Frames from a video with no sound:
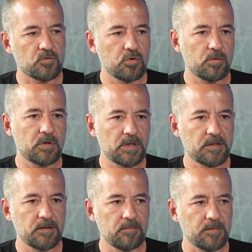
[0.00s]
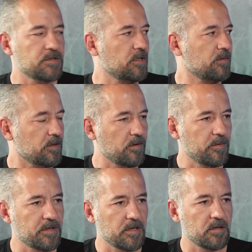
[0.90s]
Çok katılmayacağım hani
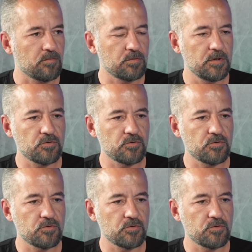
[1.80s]
Mehmet Ayın'a burada.